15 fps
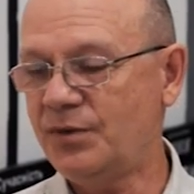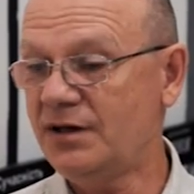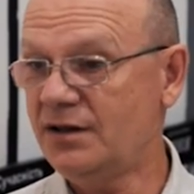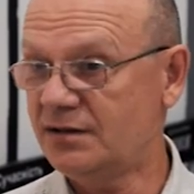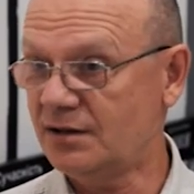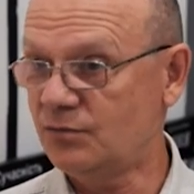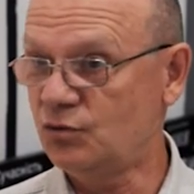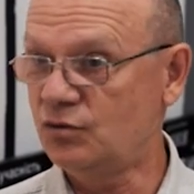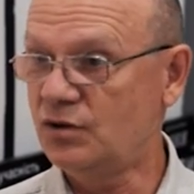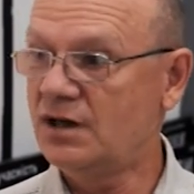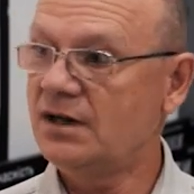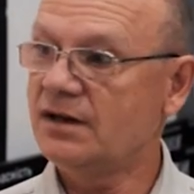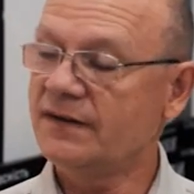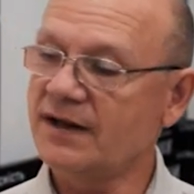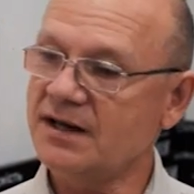Поэтому
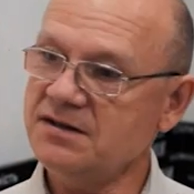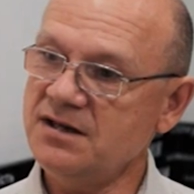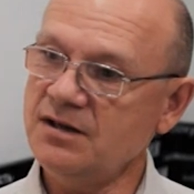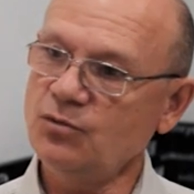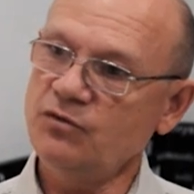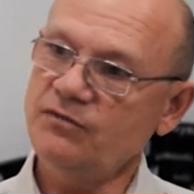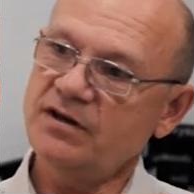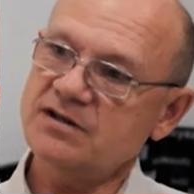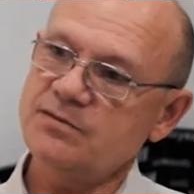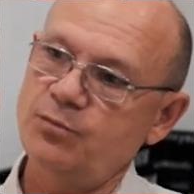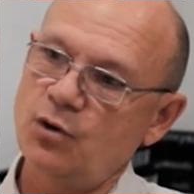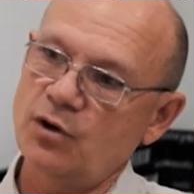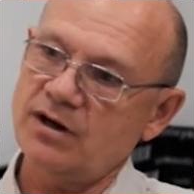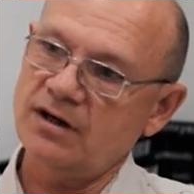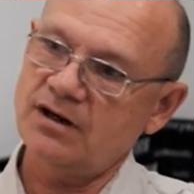на зиму весь
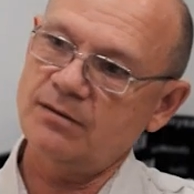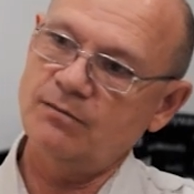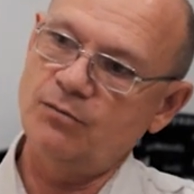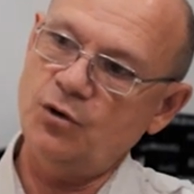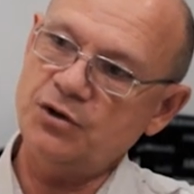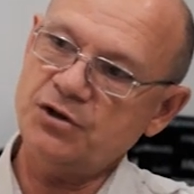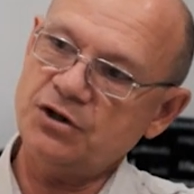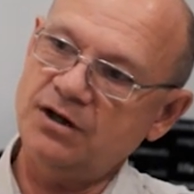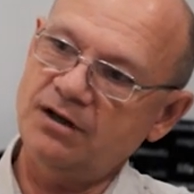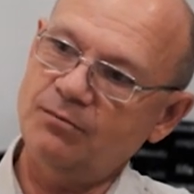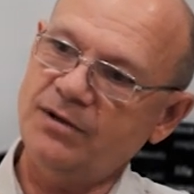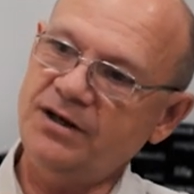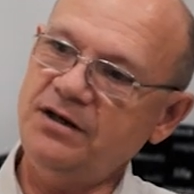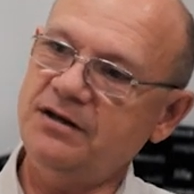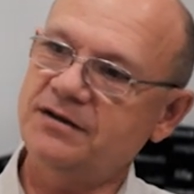порох,
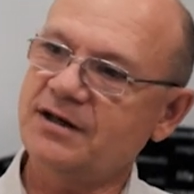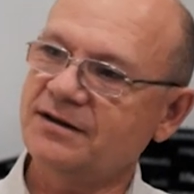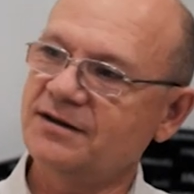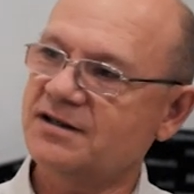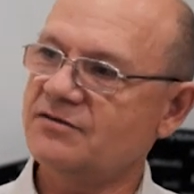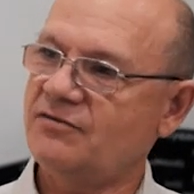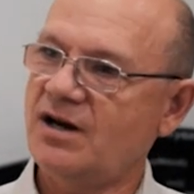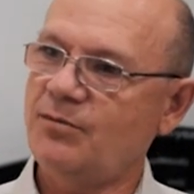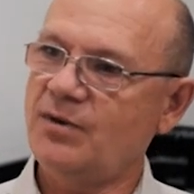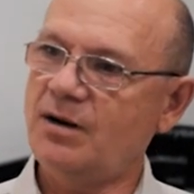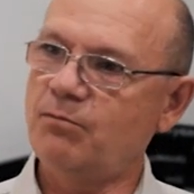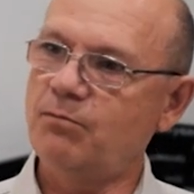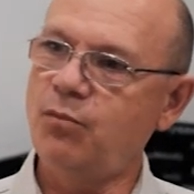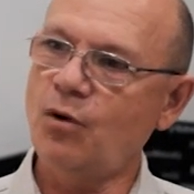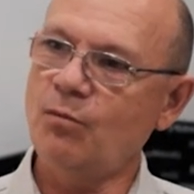бочки и так называемые
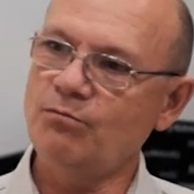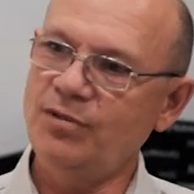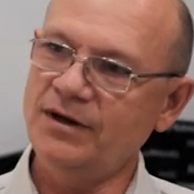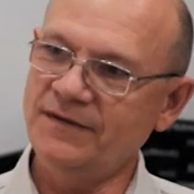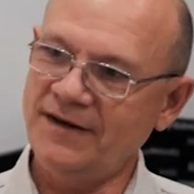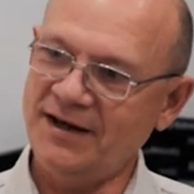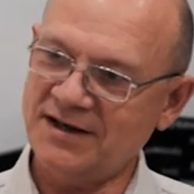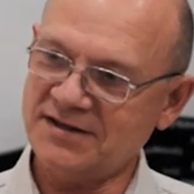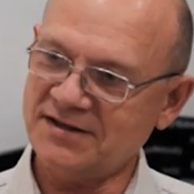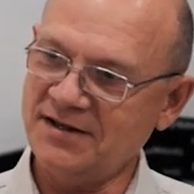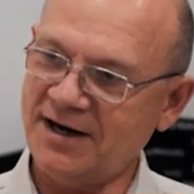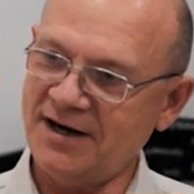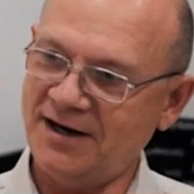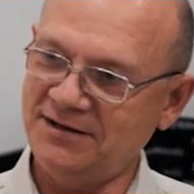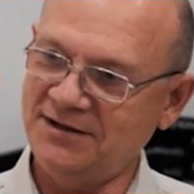бомбенные
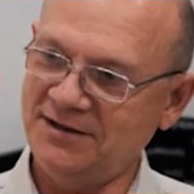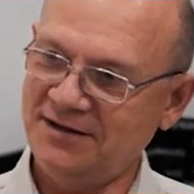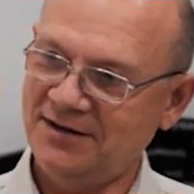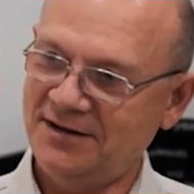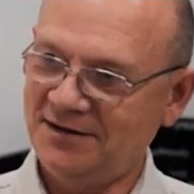снаряды.